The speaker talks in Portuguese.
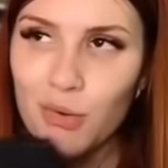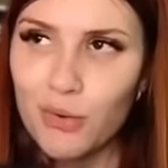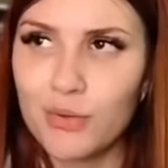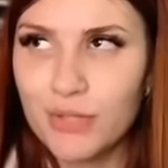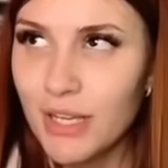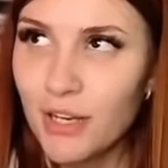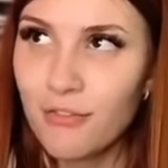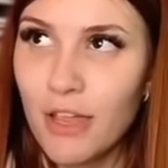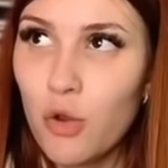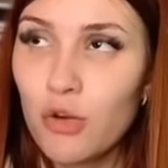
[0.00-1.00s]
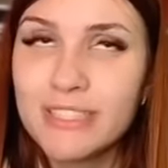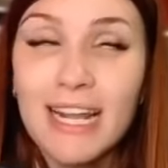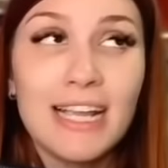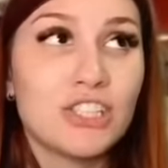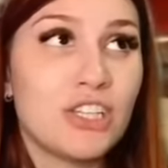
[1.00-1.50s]
Ô Dani, vem
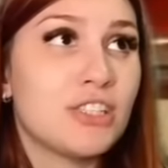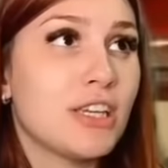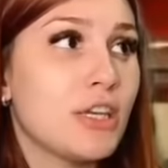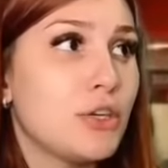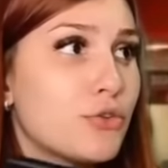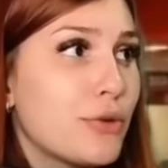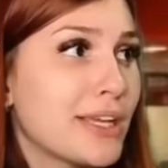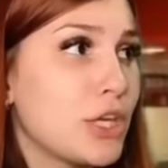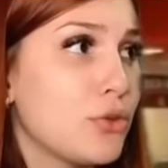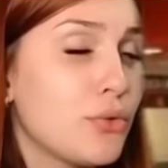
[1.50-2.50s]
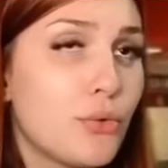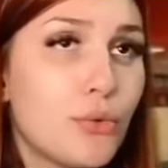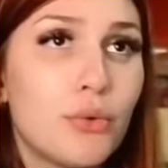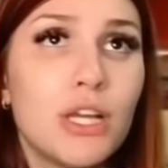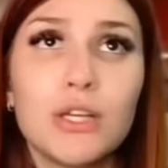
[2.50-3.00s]
encontrar com a gente aqui. Eu tô aqui
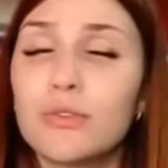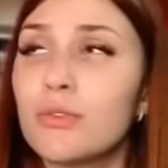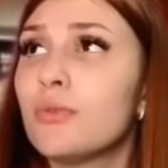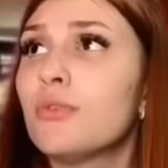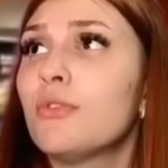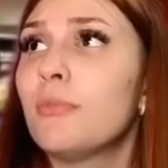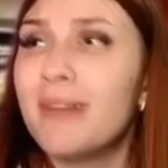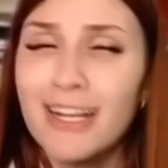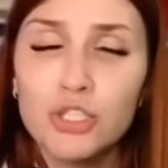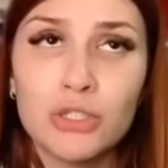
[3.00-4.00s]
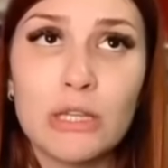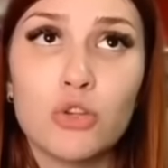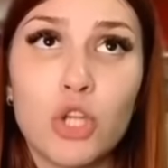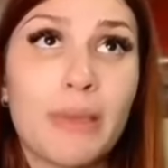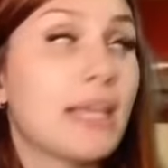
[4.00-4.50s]
no. no peraí, deixa eu ler o
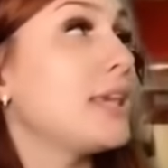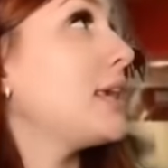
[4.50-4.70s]
nome aqui.